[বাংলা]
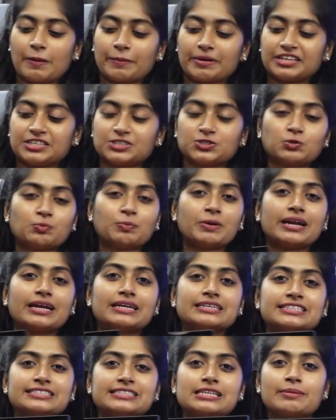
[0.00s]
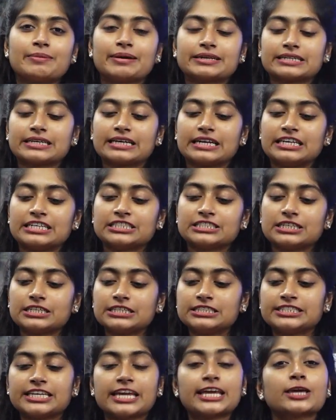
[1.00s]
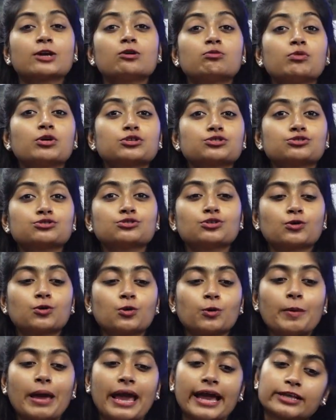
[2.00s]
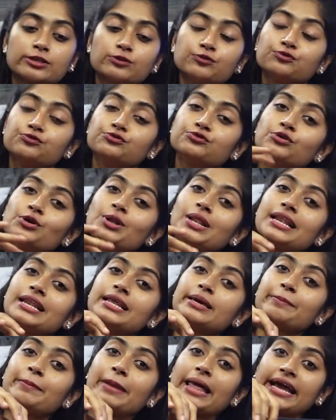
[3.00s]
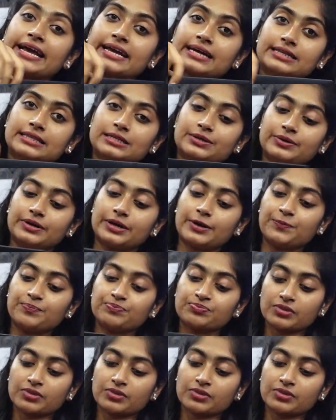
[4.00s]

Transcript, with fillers: মানে সুপার আলট্রা স্লিম একটা কালেকশান যে কেউ পছন্দ করবে একদম ফুললি ব্ল্যাক কালারের